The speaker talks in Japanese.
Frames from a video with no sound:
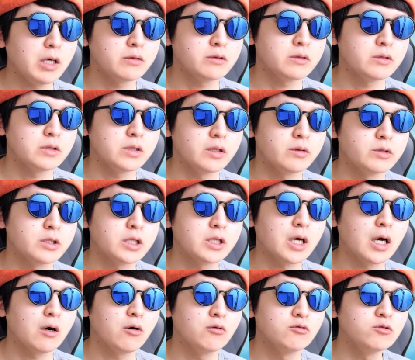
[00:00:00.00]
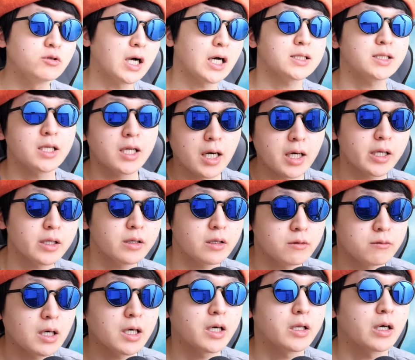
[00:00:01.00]
るっていう時間を浮かせられて
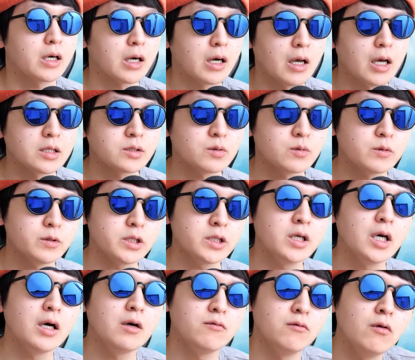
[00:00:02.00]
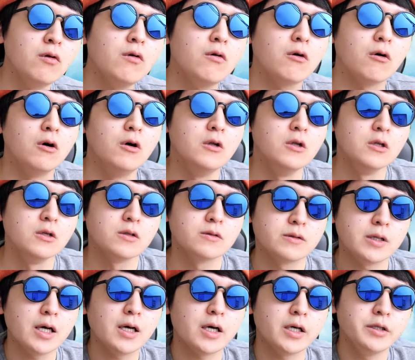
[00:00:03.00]
るわけだからその時間を
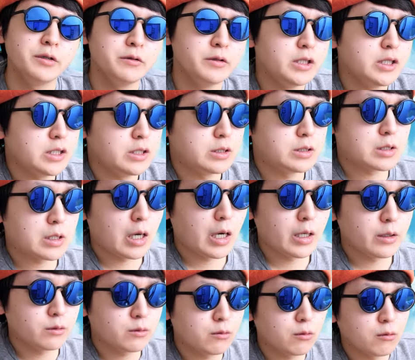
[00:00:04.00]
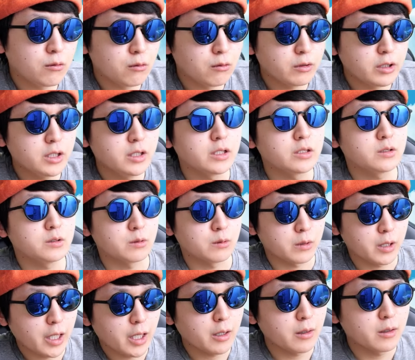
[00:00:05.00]
なんか有意義に使えるといいですよ
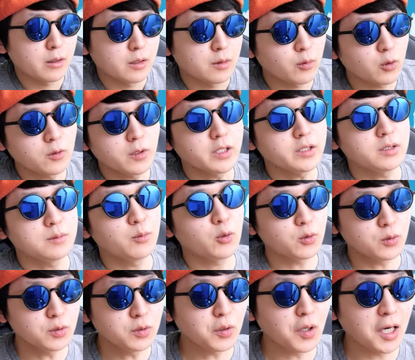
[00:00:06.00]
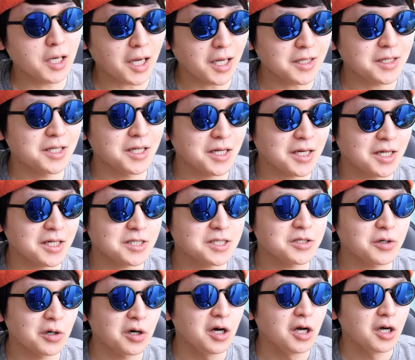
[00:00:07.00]
ね。僕僕の勝手な話
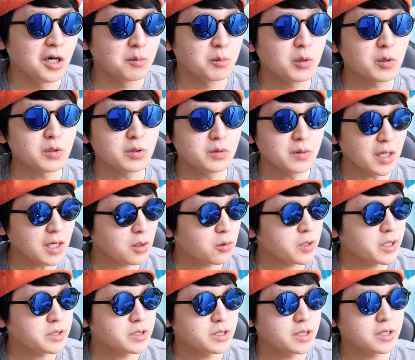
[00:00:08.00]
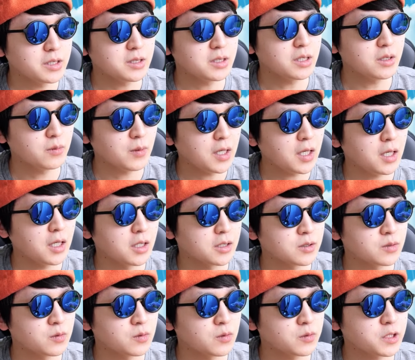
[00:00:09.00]
よ僕はオレンジ先生は
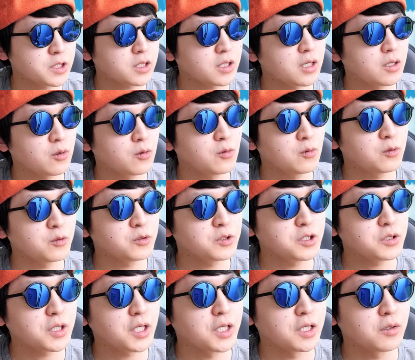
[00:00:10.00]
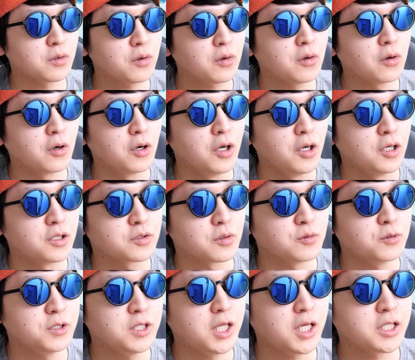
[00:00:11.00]
その時間高校受験のそ
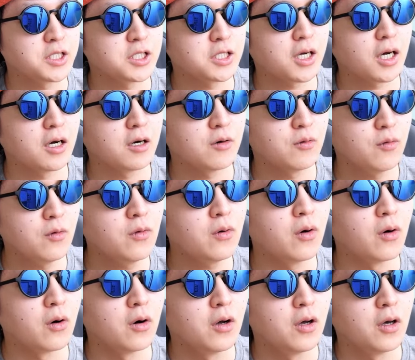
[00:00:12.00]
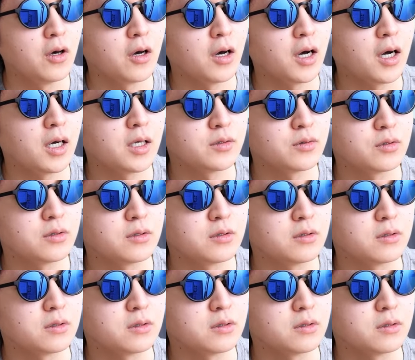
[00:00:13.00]
の浮いた時間を、あ
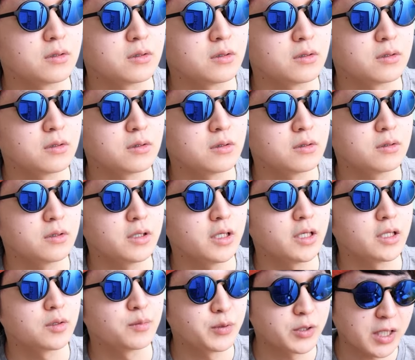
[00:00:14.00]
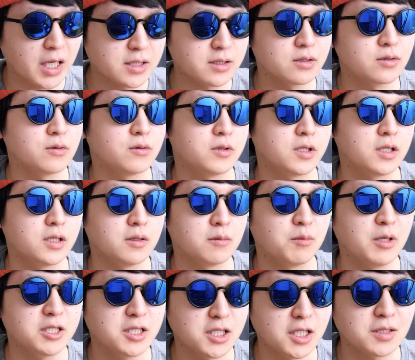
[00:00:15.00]
のえー、と部活動に
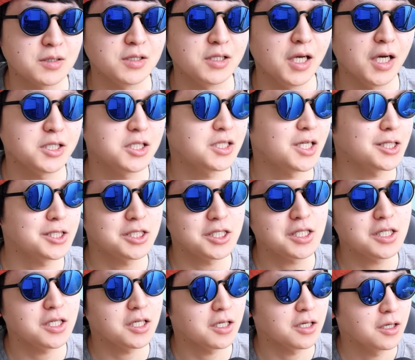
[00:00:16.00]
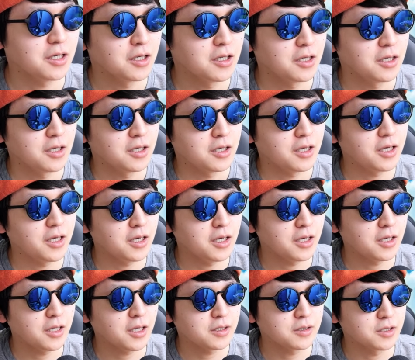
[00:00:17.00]
めっちゃ費やしたし、
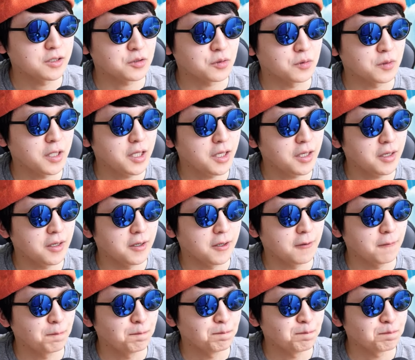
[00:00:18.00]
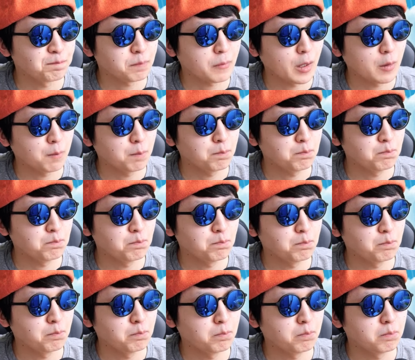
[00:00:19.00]
えー、何でしょうねう
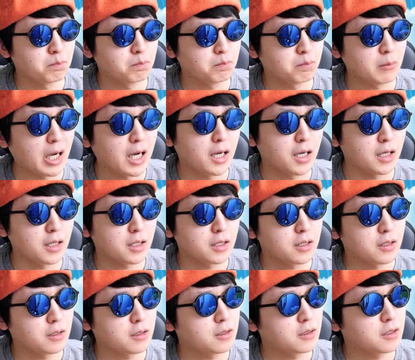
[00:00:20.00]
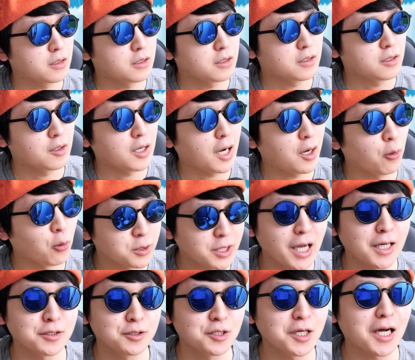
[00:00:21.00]
んまあ
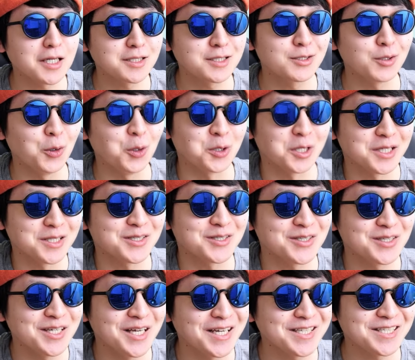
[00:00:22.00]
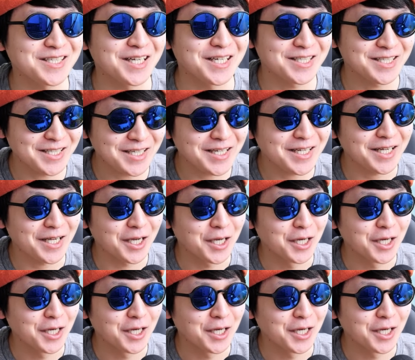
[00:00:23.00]
オタク活動に費やしたし